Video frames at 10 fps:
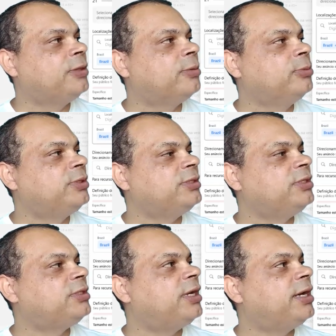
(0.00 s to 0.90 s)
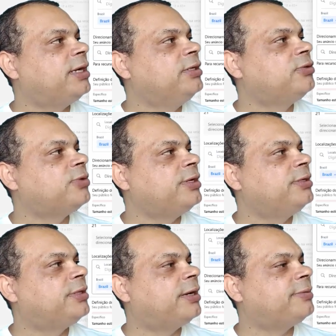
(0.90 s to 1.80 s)
Então muita gente erra nisso
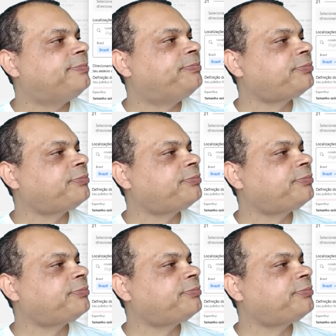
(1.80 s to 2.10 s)
aí, tá?